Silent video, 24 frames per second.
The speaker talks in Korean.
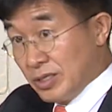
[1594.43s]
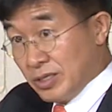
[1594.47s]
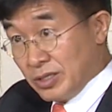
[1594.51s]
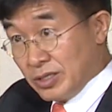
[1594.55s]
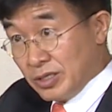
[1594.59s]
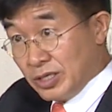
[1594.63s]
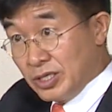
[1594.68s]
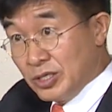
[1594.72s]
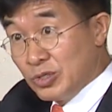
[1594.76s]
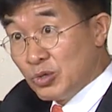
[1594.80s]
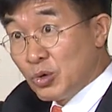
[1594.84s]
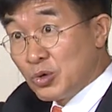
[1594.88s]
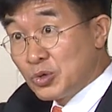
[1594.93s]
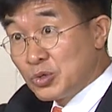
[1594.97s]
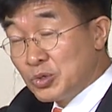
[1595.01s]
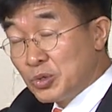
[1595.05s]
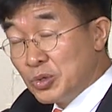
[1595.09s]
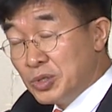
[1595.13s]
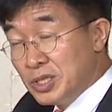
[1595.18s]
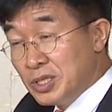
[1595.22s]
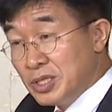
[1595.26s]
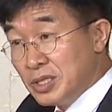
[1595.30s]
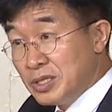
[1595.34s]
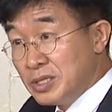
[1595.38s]

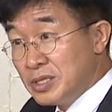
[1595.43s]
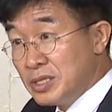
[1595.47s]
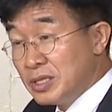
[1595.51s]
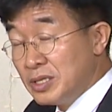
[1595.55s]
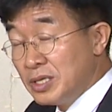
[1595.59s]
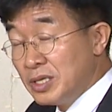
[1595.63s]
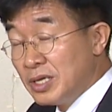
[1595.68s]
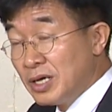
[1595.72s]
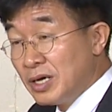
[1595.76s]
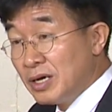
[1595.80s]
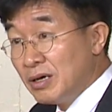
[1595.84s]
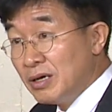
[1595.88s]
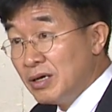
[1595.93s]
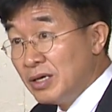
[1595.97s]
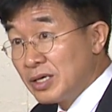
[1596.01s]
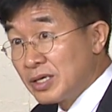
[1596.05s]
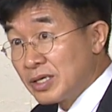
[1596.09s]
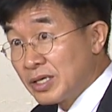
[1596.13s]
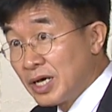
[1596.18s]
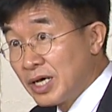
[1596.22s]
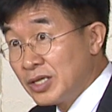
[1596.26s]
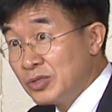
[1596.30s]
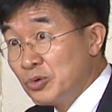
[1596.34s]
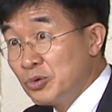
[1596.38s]
기독교인들이나
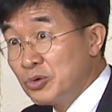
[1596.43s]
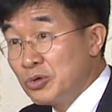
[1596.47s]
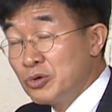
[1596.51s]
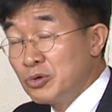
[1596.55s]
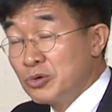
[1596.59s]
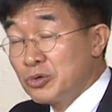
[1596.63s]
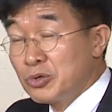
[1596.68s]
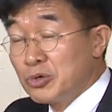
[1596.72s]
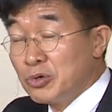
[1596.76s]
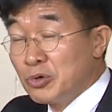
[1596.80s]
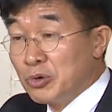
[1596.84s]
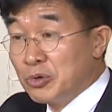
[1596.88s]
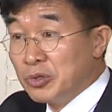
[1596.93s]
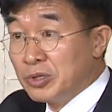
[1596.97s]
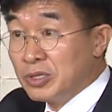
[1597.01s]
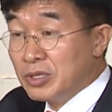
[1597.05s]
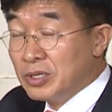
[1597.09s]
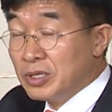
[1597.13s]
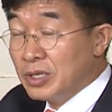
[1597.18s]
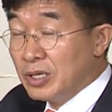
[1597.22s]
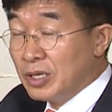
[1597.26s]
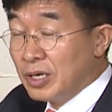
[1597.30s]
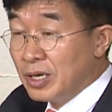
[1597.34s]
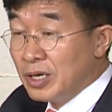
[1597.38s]

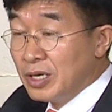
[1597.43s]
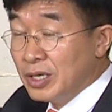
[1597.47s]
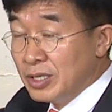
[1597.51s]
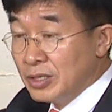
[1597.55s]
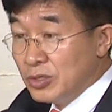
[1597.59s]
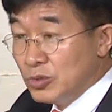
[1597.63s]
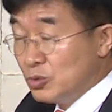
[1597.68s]
카톨릭교인들이나